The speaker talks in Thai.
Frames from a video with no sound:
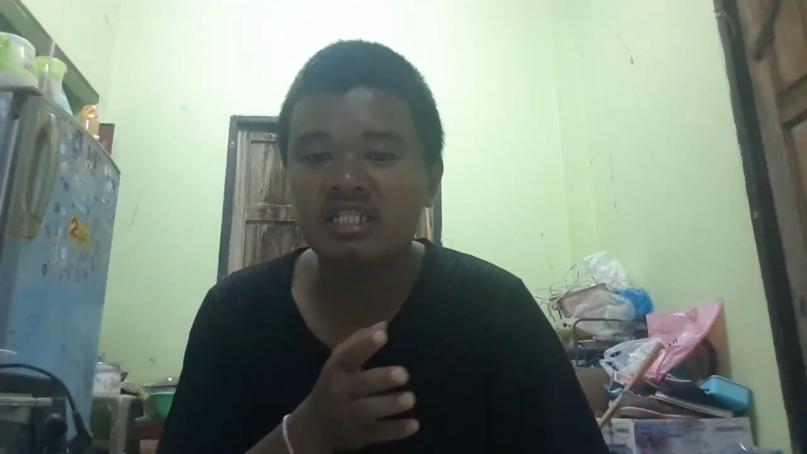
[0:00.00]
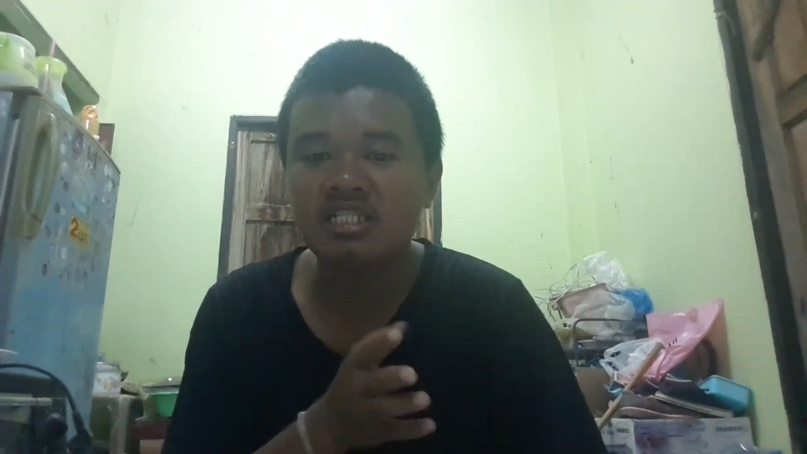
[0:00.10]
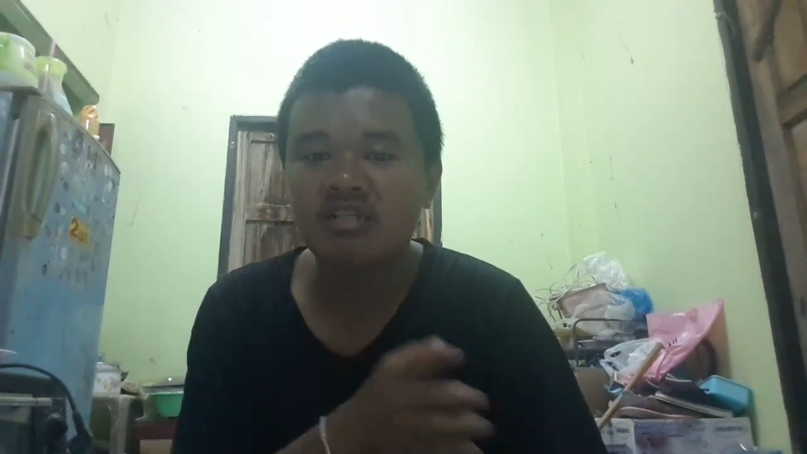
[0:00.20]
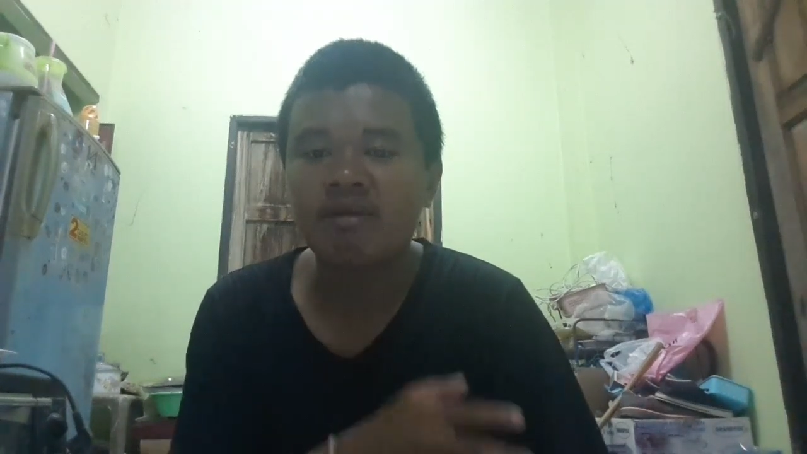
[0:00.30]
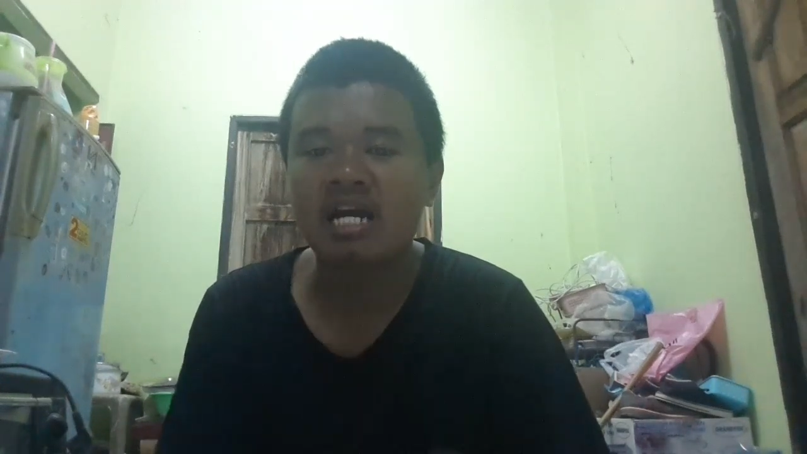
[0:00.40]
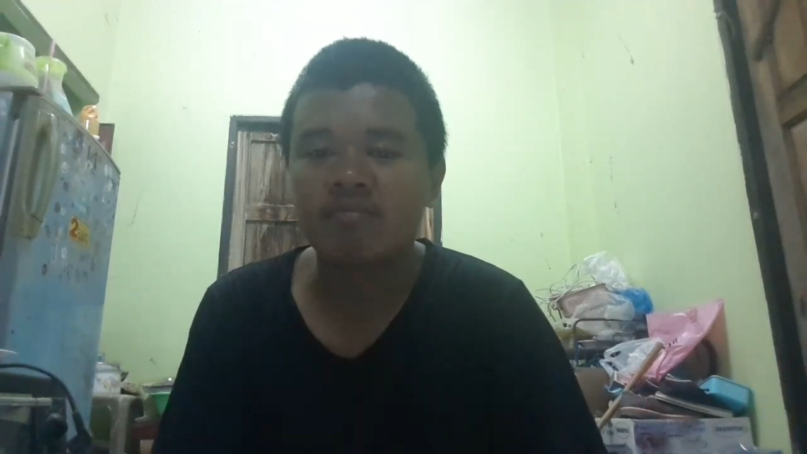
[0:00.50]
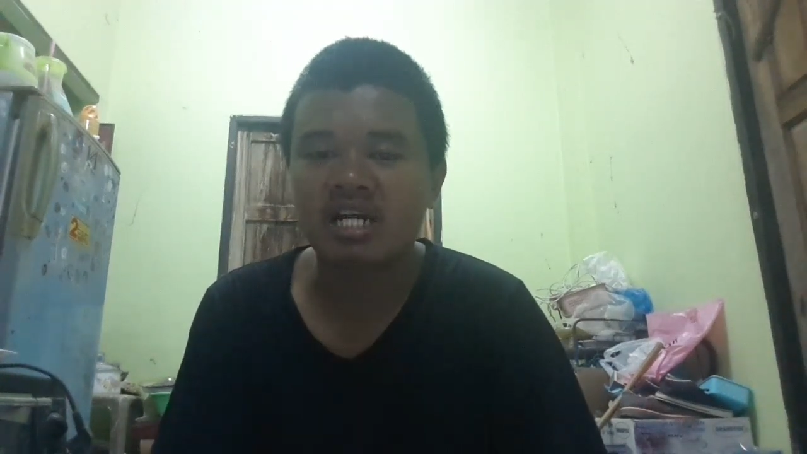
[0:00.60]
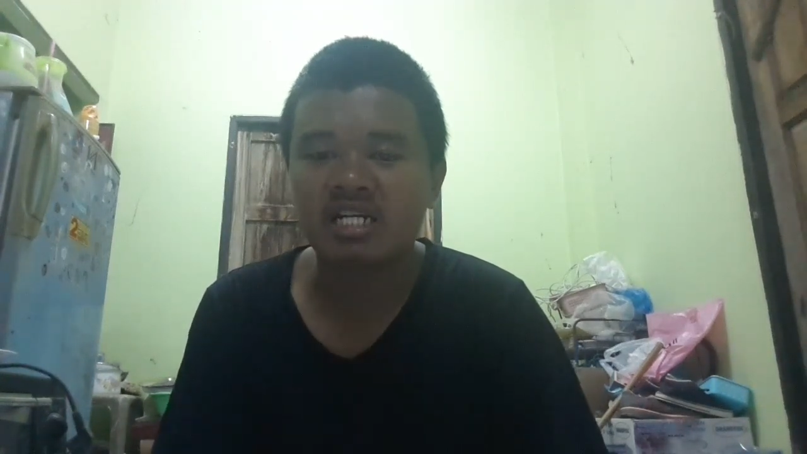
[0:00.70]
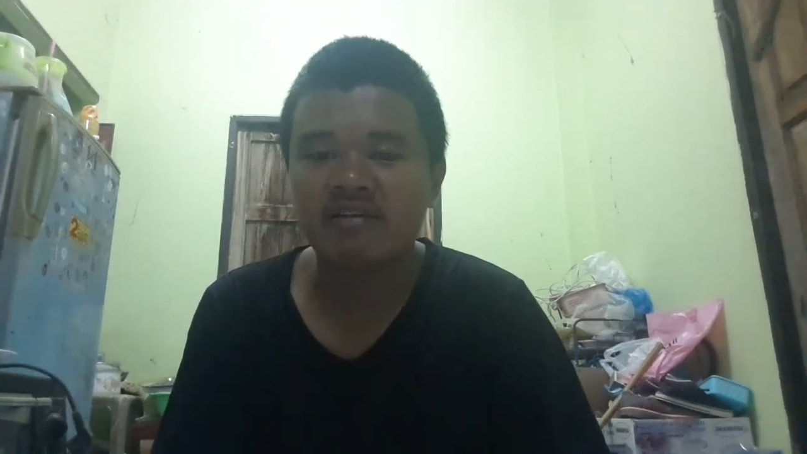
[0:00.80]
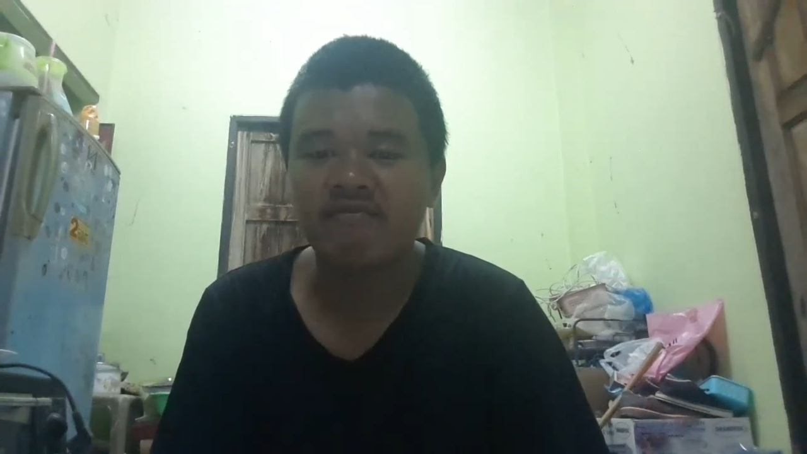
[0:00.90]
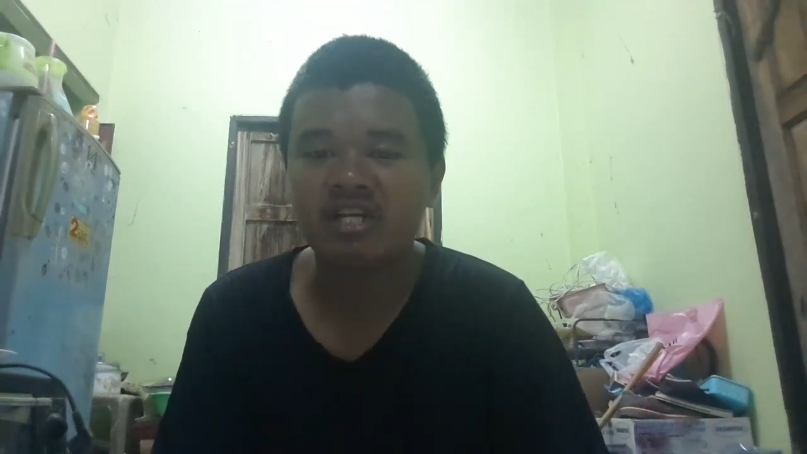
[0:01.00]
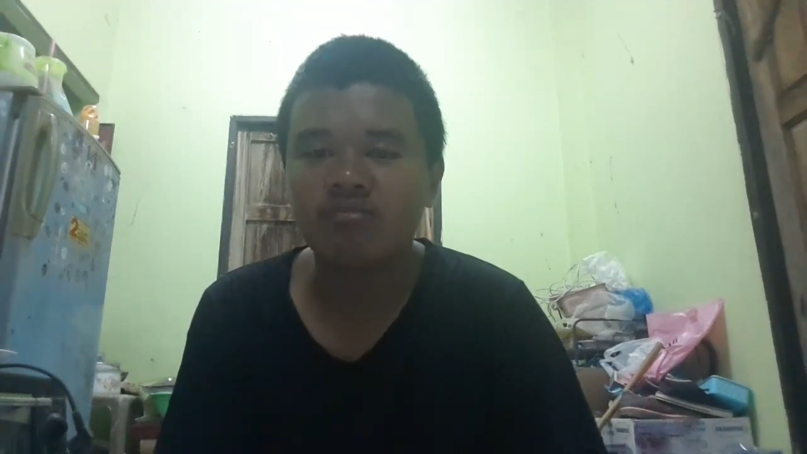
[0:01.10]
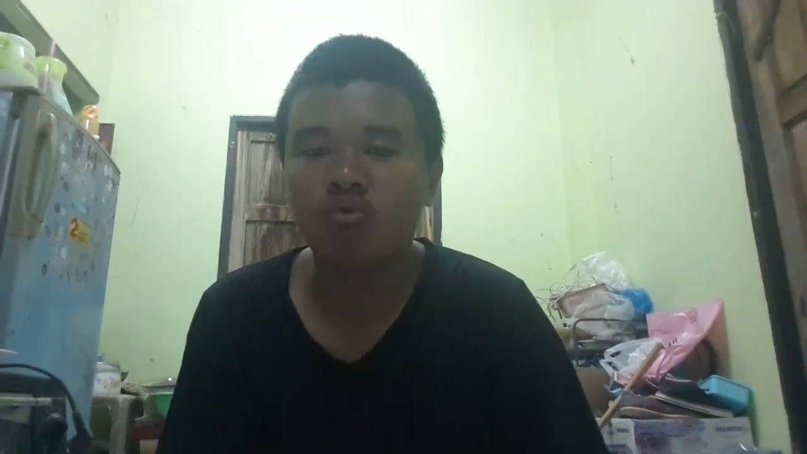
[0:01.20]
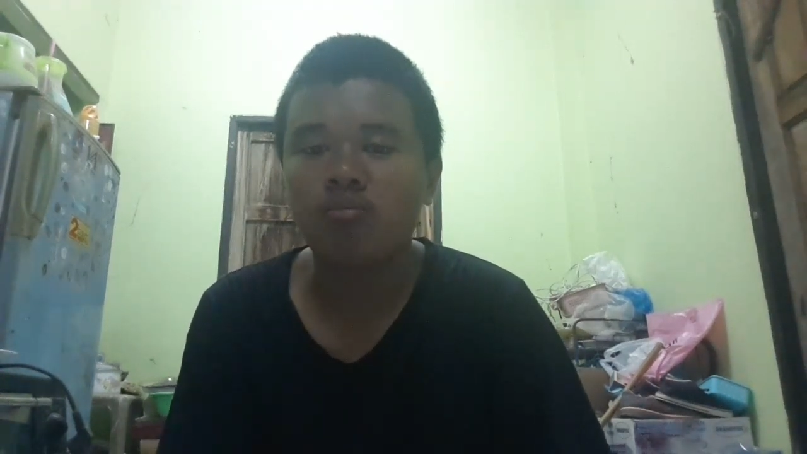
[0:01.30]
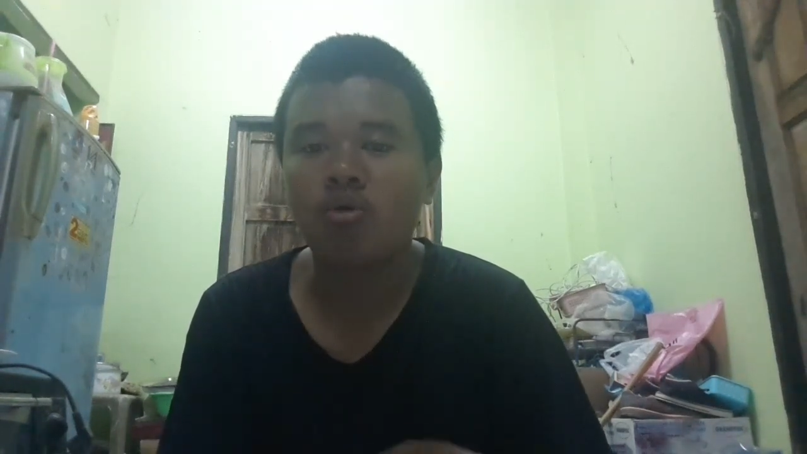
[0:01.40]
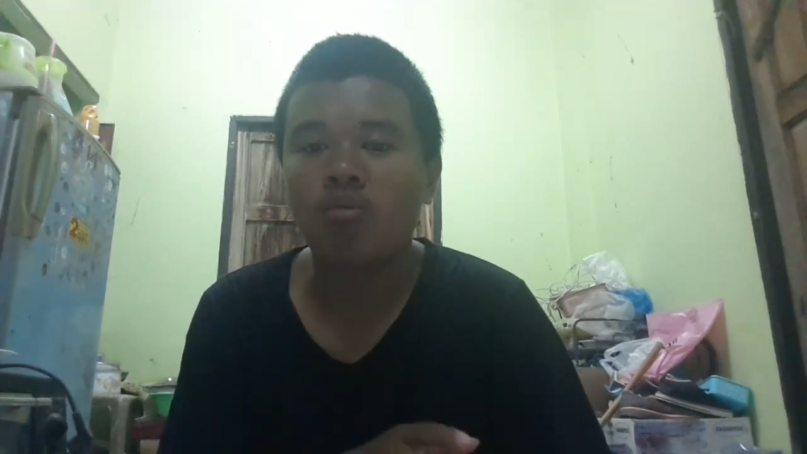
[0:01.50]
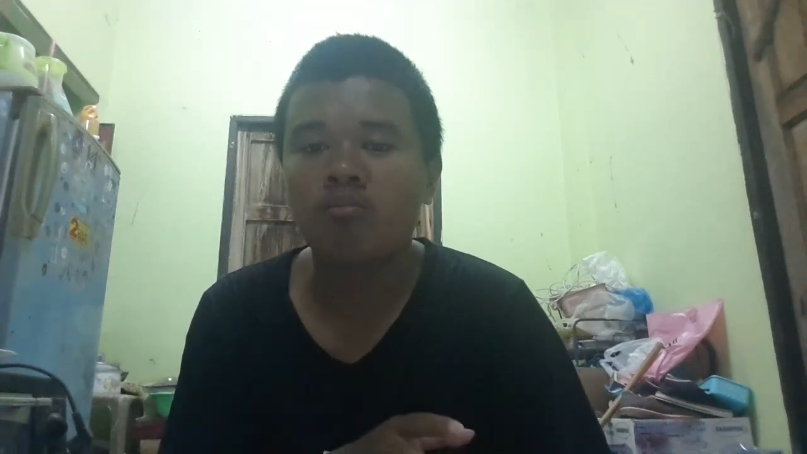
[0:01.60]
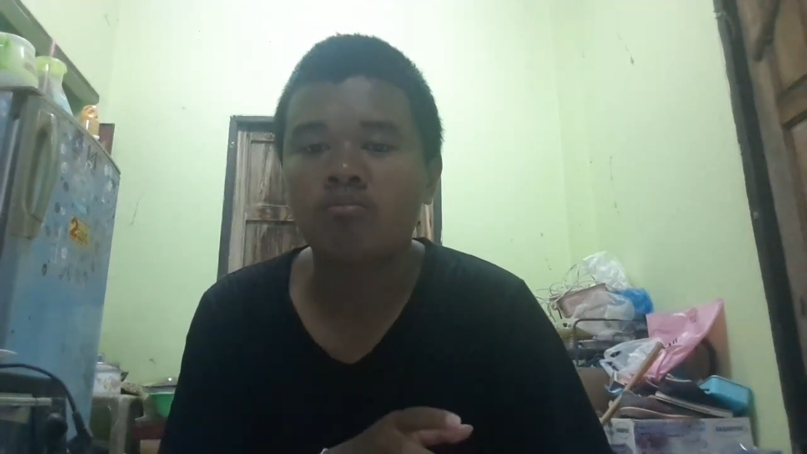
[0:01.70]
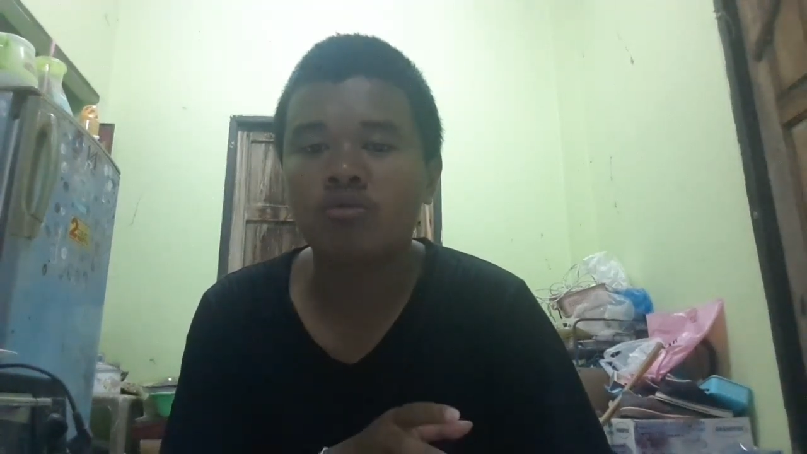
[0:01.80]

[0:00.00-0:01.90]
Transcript: กที่ที่ผ่านมาเนี่ย Facebook ผม